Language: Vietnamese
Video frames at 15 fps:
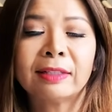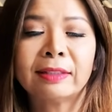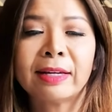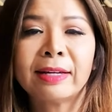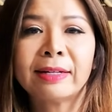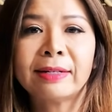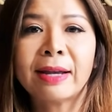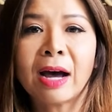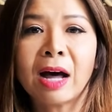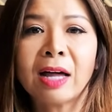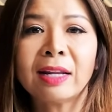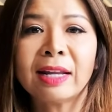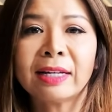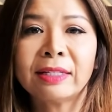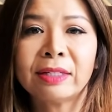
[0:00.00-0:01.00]
thì đó
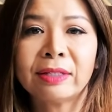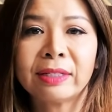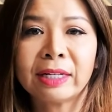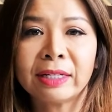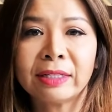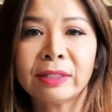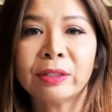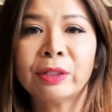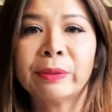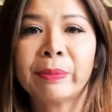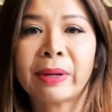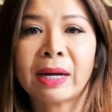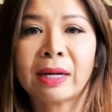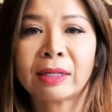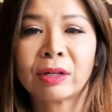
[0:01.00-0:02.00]
là những cái người
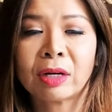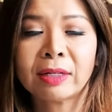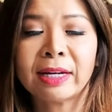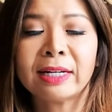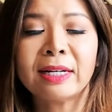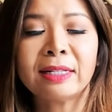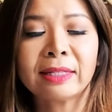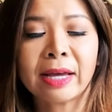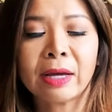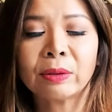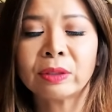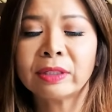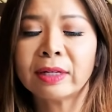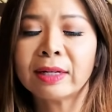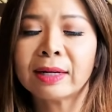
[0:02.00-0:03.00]
mà có thể đi theo, có
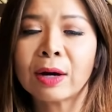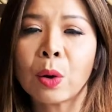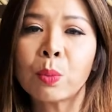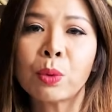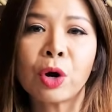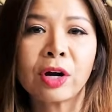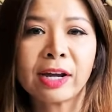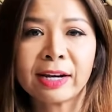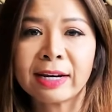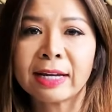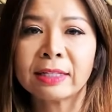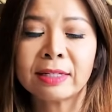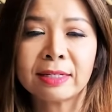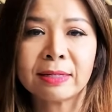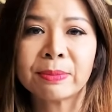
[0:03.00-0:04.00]
nghĩa là không có khả năng
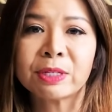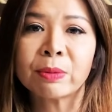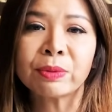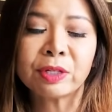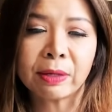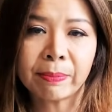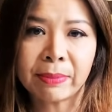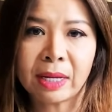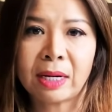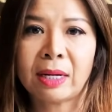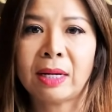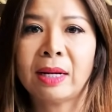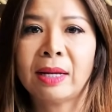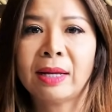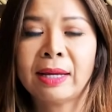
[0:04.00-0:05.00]
tự chăm sóc cho mình
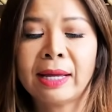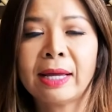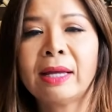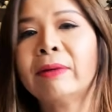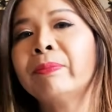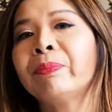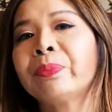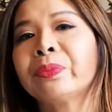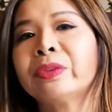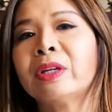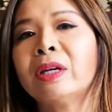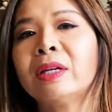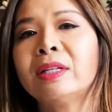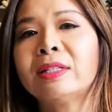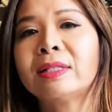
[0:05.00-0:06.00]
ha,
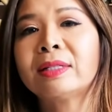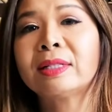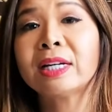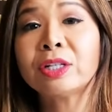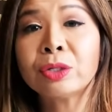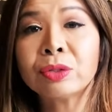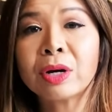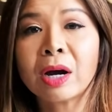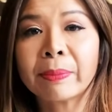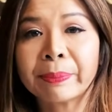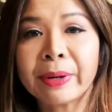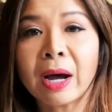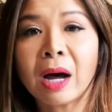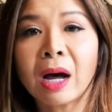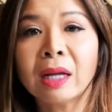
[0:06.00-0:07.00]
thì cái trường hợp
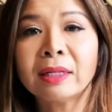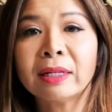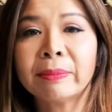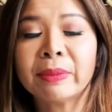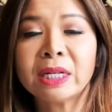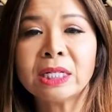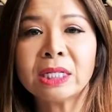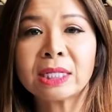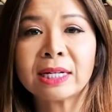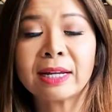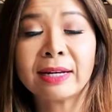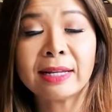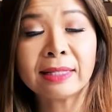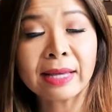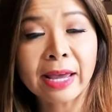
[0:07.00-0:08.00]
đó thì mới được là
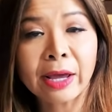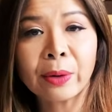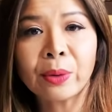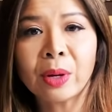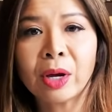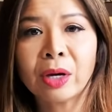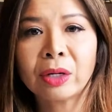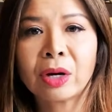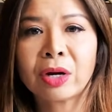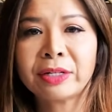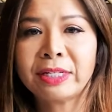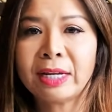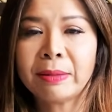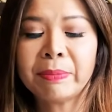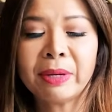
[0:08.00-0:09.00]
đi theo. Còn
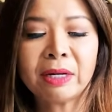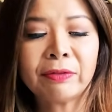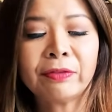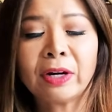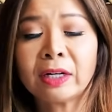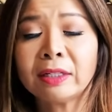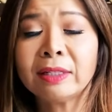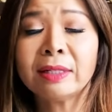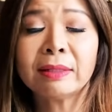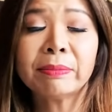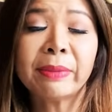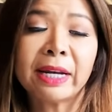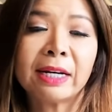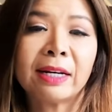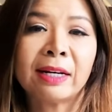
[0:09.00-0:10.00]
chị mình vẫn như
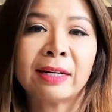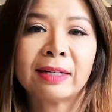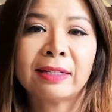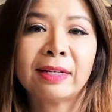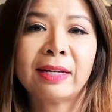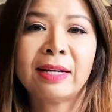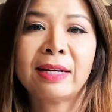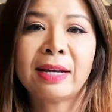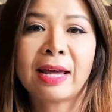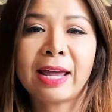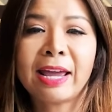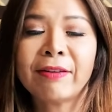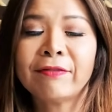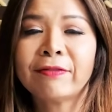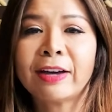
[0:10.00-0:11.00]
mình thì là
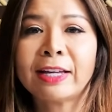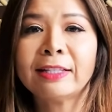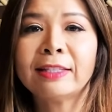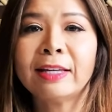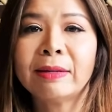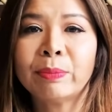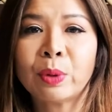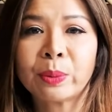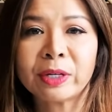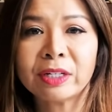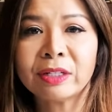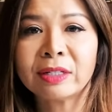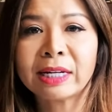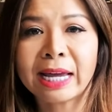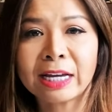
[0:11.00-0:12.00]
em phải tìm một cái
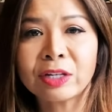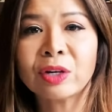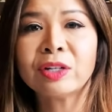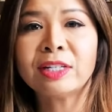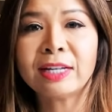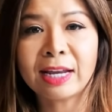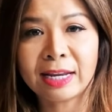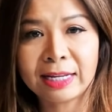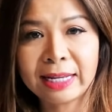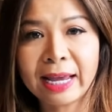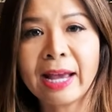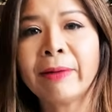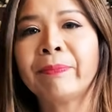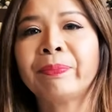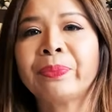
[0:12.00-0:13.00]
đường khác cho chị
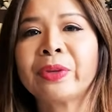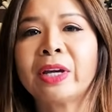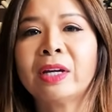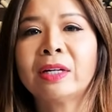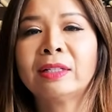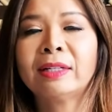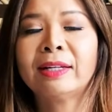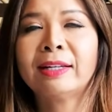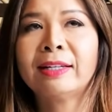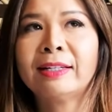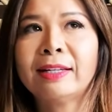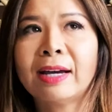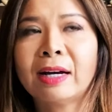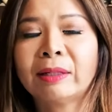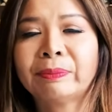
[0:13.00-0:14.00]
nha.
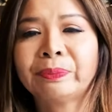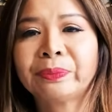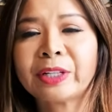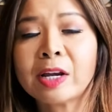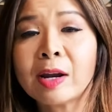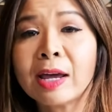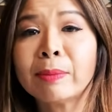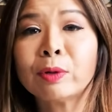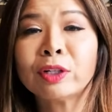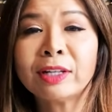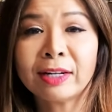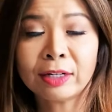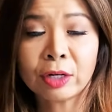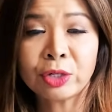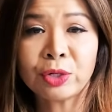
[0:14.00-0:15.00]
Thì um, cái đó em có
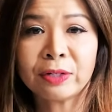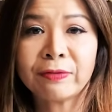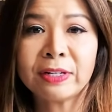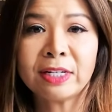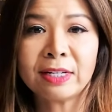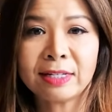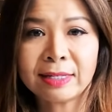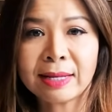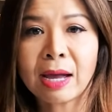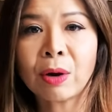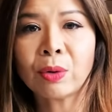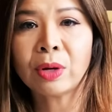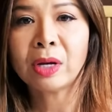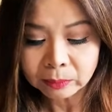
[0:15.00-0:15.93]
thể nói chuyện với chị sau.